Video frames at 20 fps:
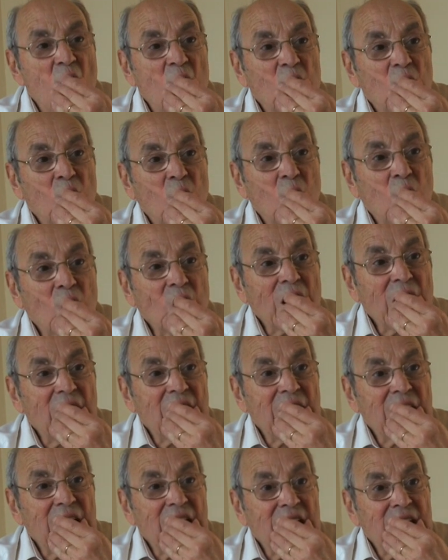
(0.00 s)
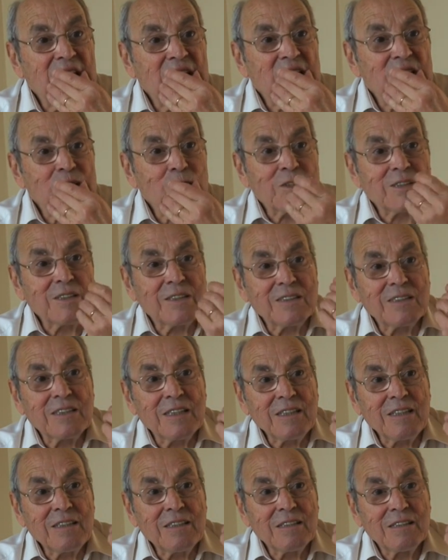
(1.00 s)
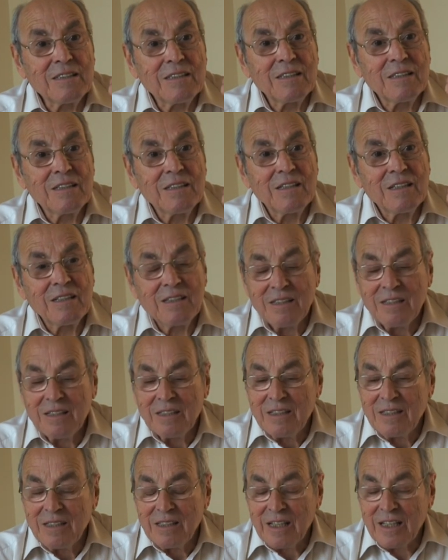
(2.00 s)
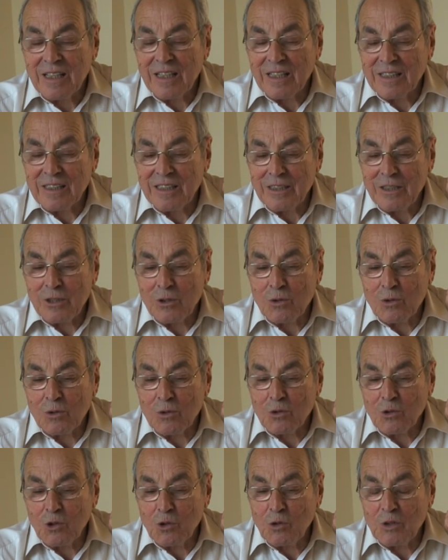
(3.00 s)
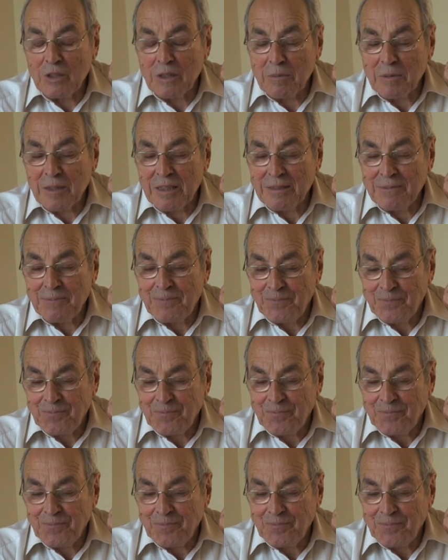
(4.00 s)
Donc on a 67, la guerre des six jours, de suite après,